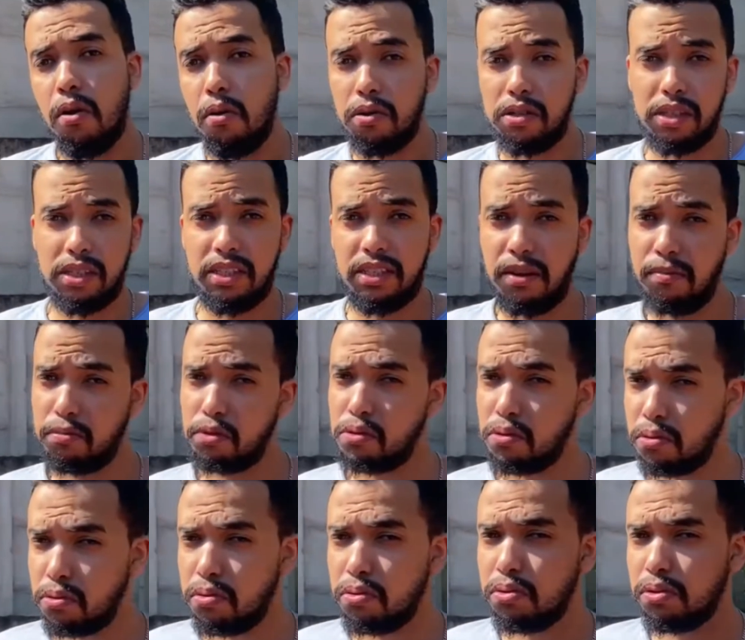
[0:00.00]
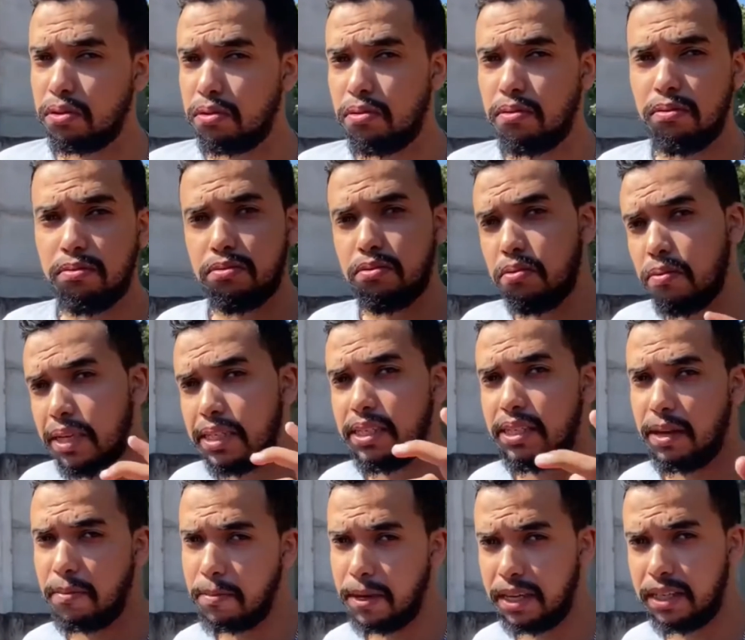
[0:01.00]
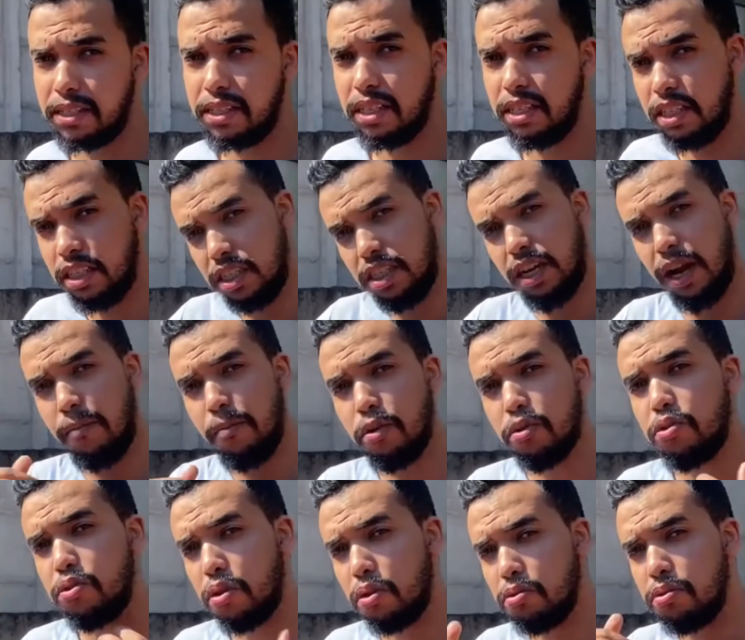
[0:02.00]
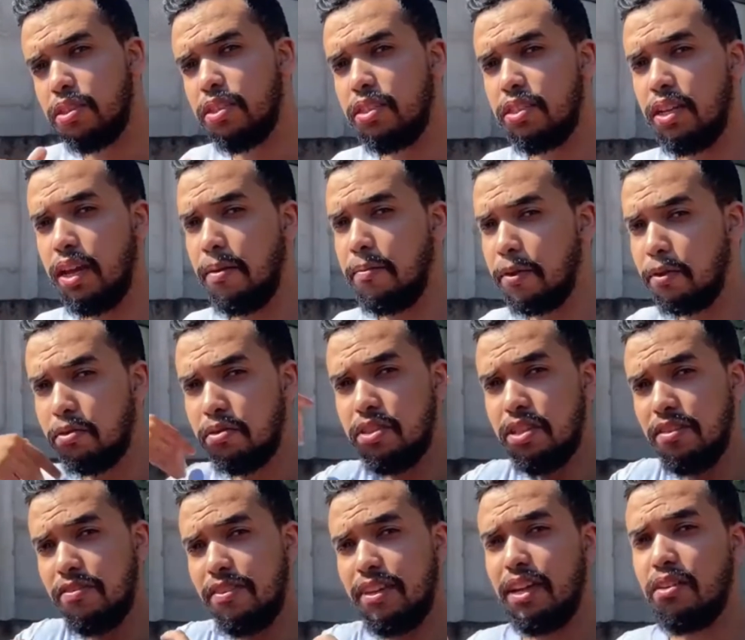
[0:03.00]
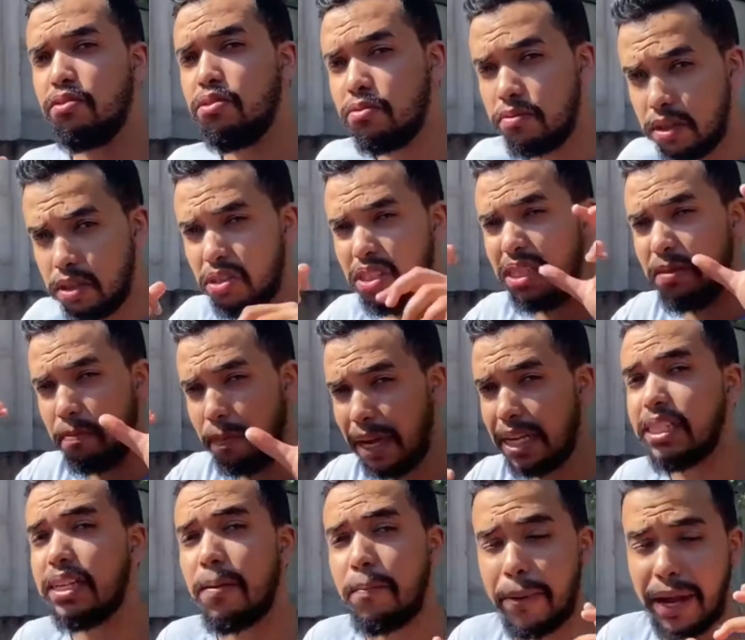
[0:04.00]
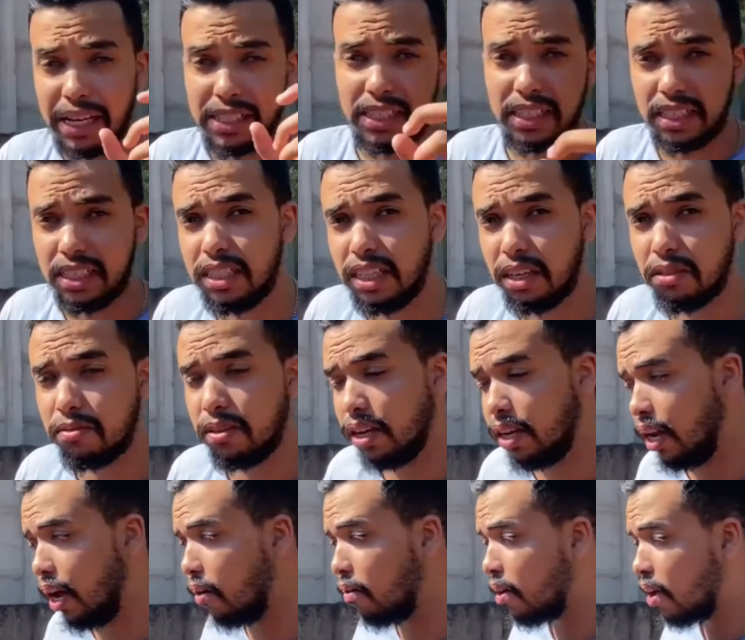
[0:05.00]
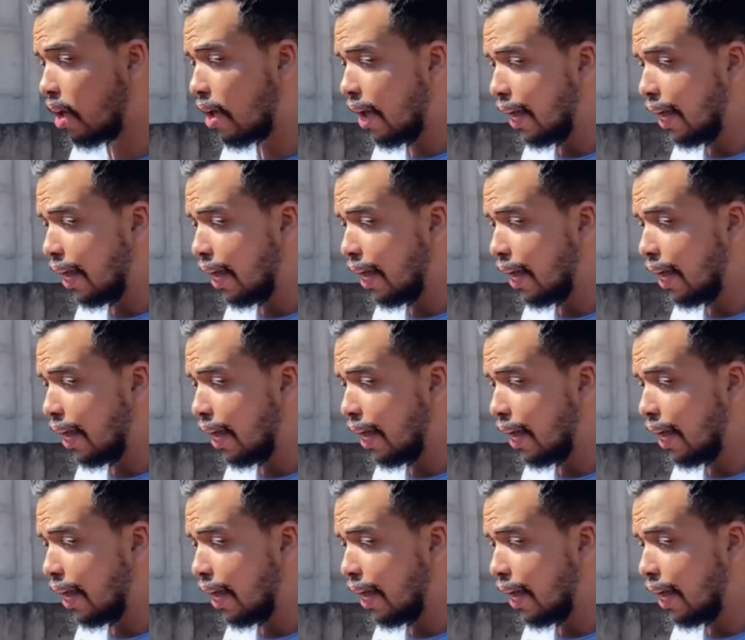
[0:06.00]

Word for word: Hoje estamos com, com duas semanas que a gente já mostrou o sistema, inclusive tem os vídeos de passo a passo aqui já no canal.